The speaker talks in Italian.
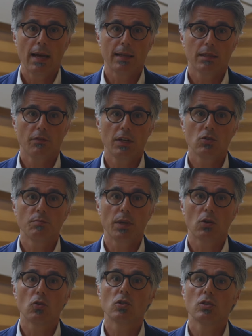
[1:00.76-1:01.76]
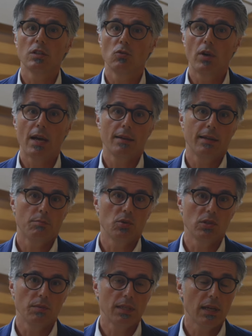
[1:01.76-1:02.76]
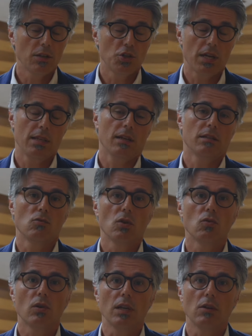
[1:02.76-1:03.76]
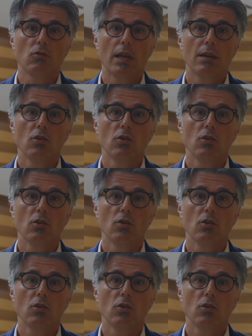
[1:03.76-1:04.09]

Attraverso un percorso di due anni e la possibilità di scegliere tra due curricula,